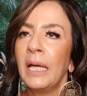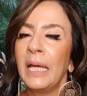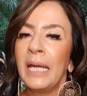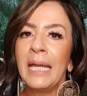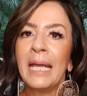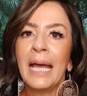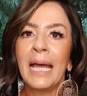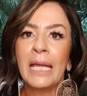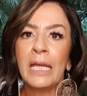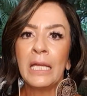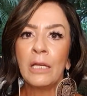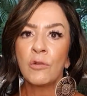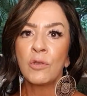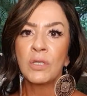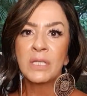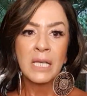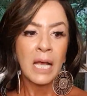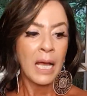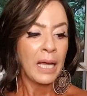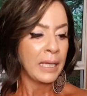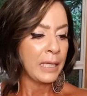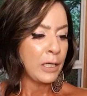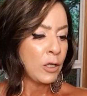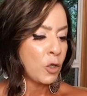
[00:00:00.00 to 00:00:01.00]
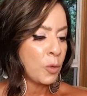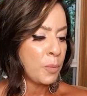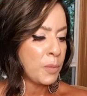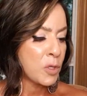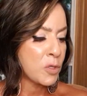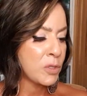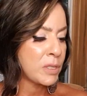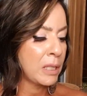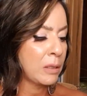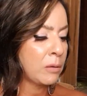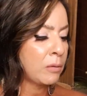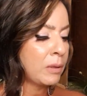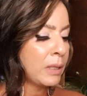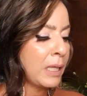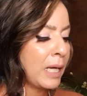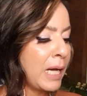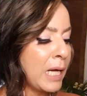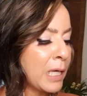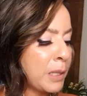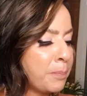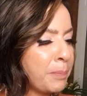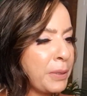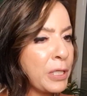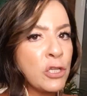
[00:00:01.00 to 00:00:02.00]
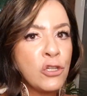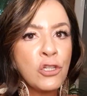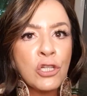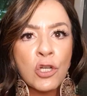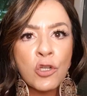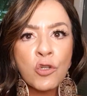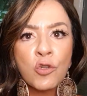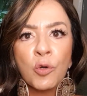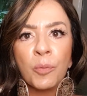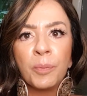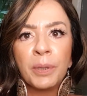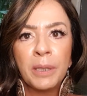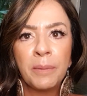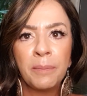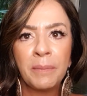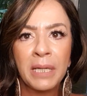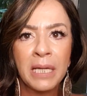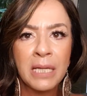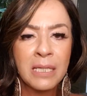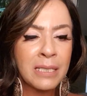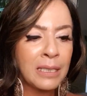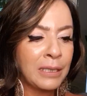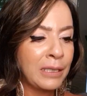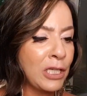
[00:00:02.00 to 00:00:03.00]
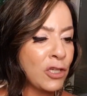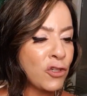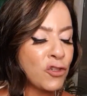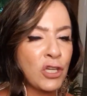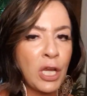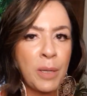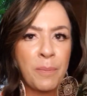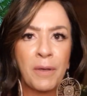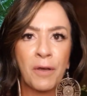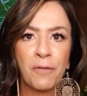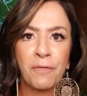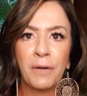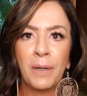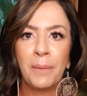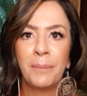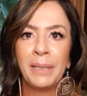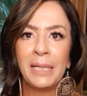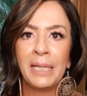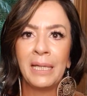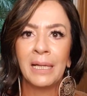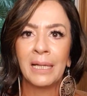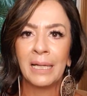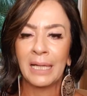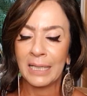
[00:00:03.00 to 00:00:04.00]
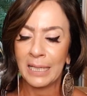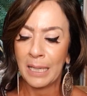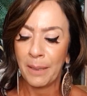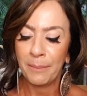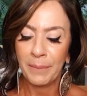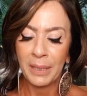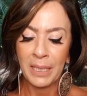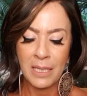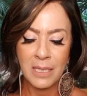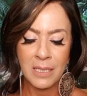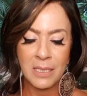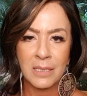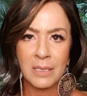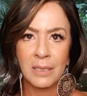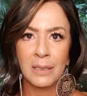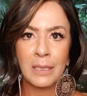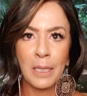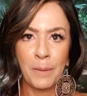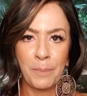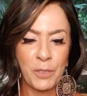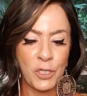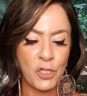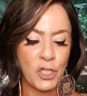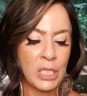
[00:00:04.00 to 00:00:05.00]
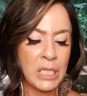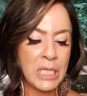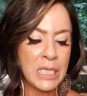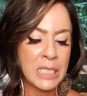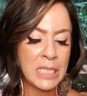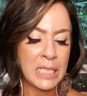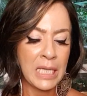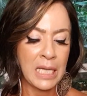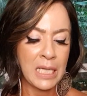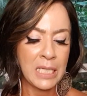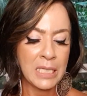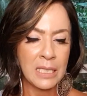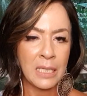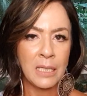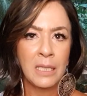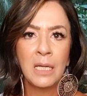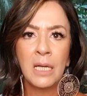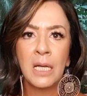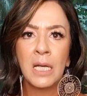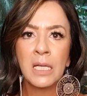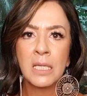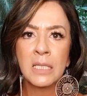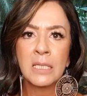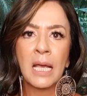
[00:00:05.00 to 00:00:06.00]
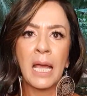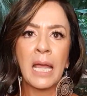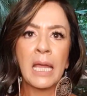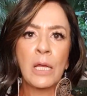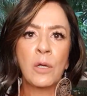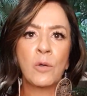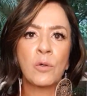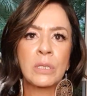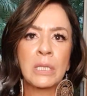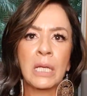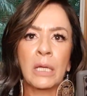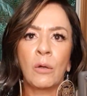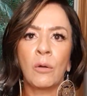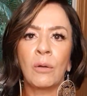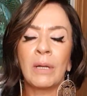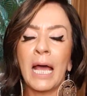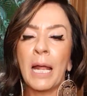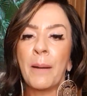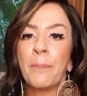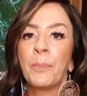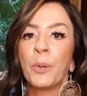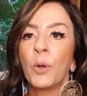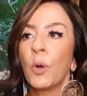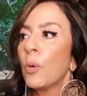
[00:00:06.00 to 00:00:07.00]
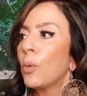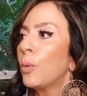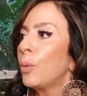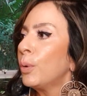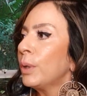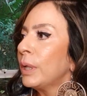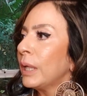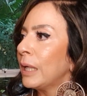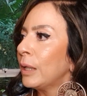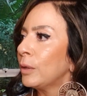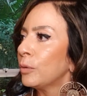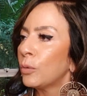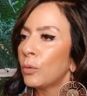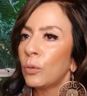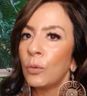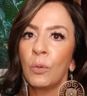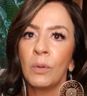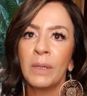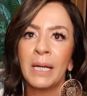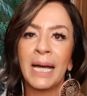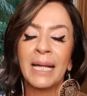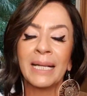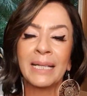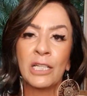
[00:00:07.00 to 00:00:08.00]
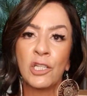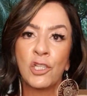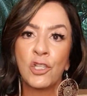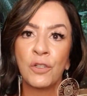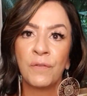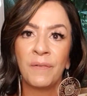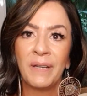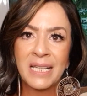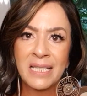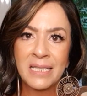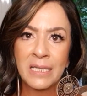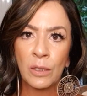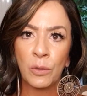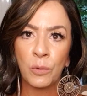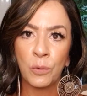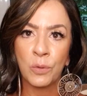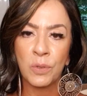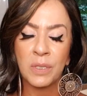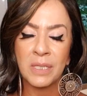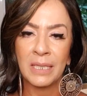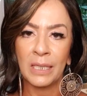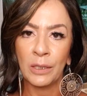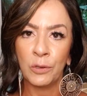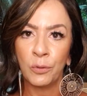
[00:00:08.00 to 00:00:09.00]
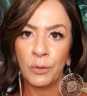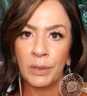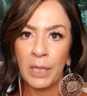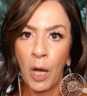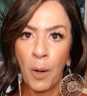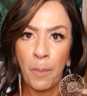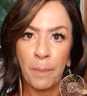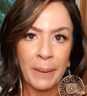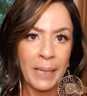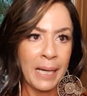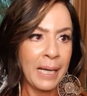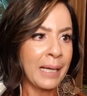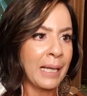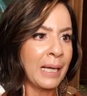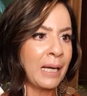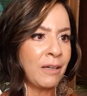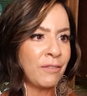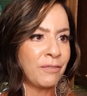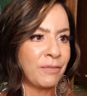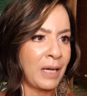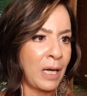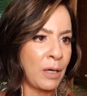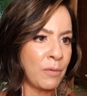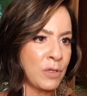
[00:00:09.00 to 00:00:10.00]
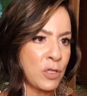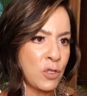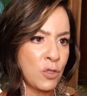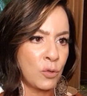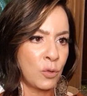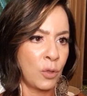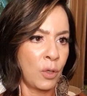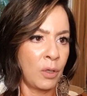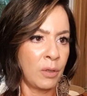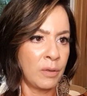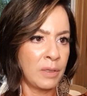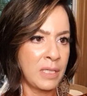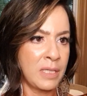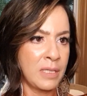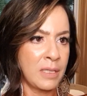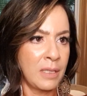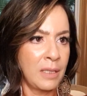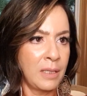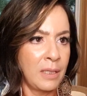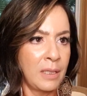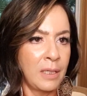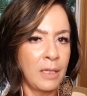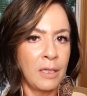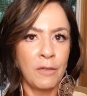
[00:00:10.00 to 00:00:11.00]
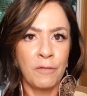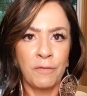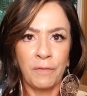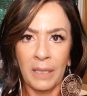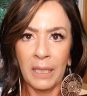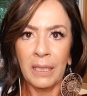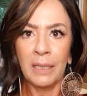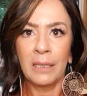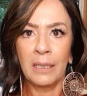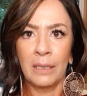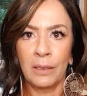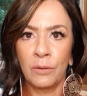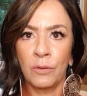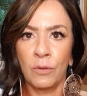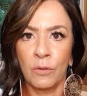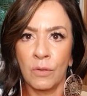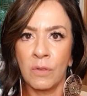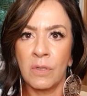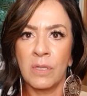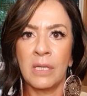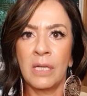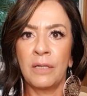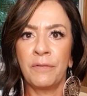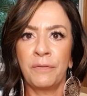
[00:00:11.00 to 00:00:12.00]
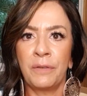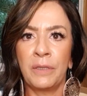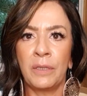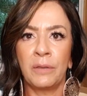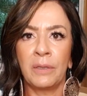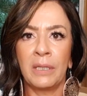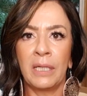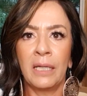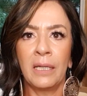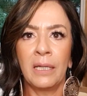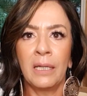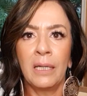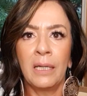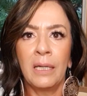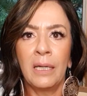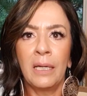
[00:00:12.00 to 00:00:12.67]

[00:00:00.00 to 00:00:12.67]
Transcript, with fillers: E aí eu saí com meu celular, pedi a sobremesa, deixei minha família lá na mesa, né, pedi licença, saí com o celular procurando um lugar que tivesse luz natural para gravar o stories falando do desafio, né?